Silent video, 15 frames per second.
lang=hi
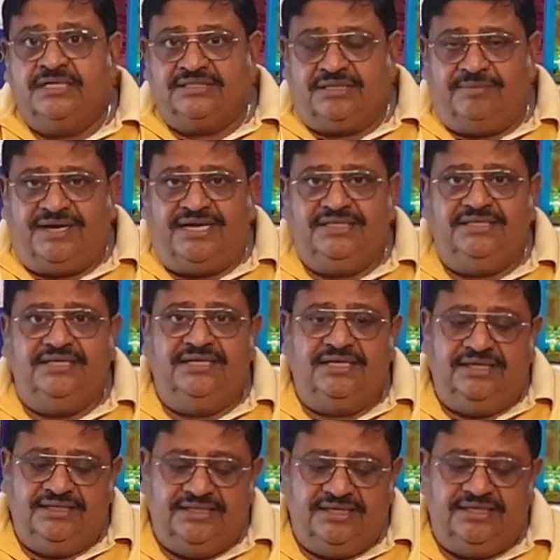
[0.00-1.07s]
समाज ने
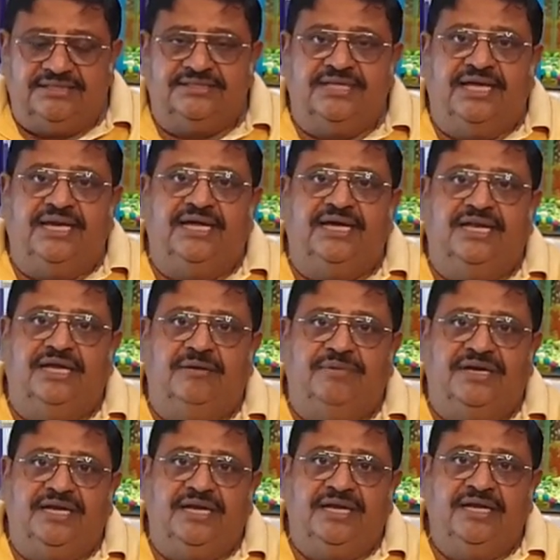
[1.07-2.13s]
ये रिश्ते अलग अलग
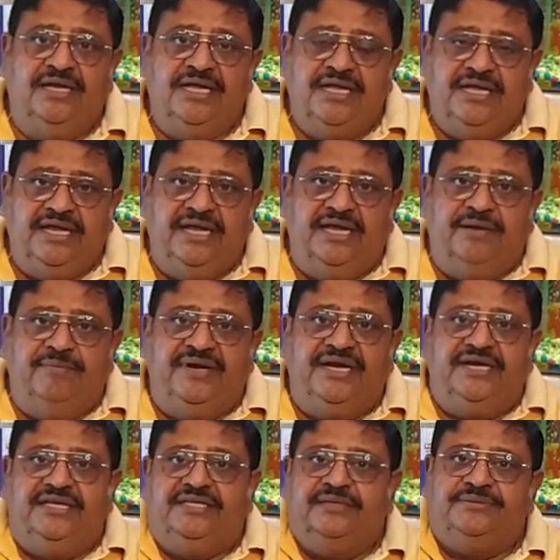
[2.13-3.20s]
बनाए हैं एक
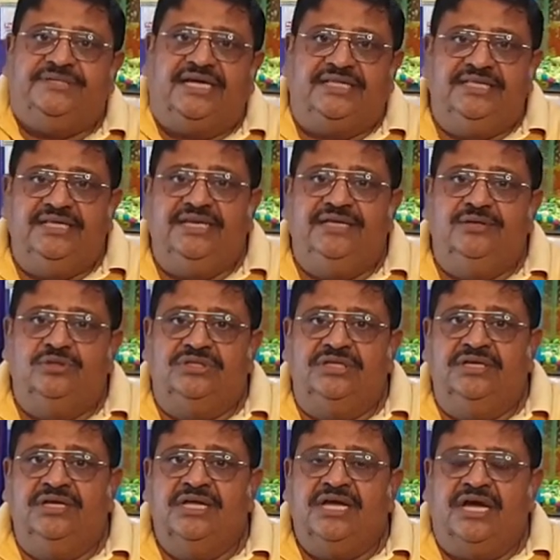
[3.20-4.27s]
बेटी जब शादी नहीं
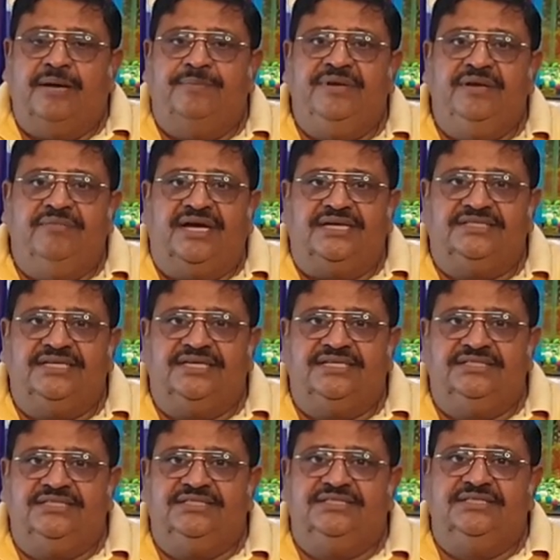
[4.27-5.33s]
होती अपनी माँ से
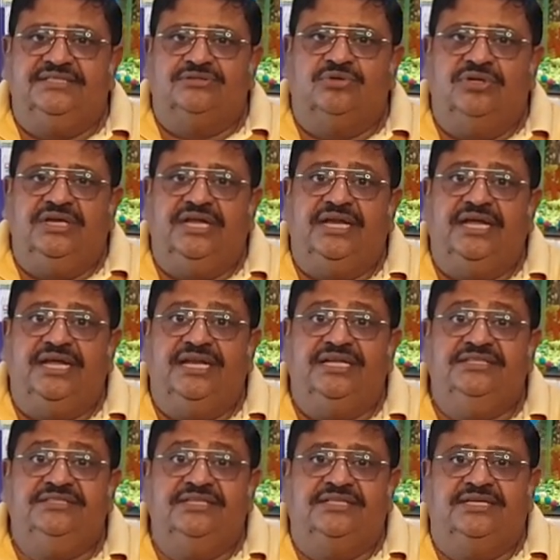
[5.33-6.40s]
किसी चीज़ को लेने के
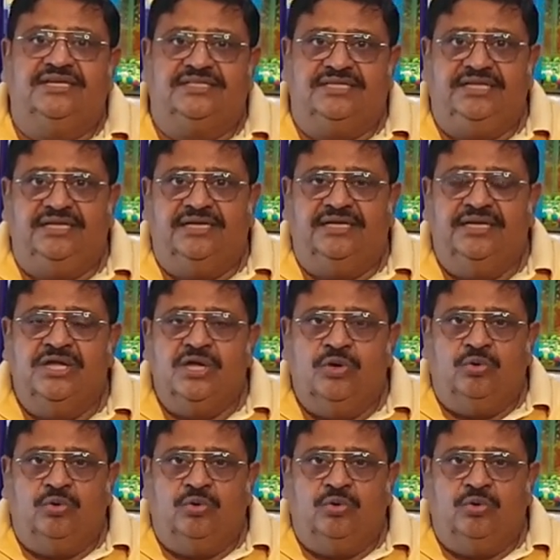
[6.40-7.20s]
लिए जिद करती है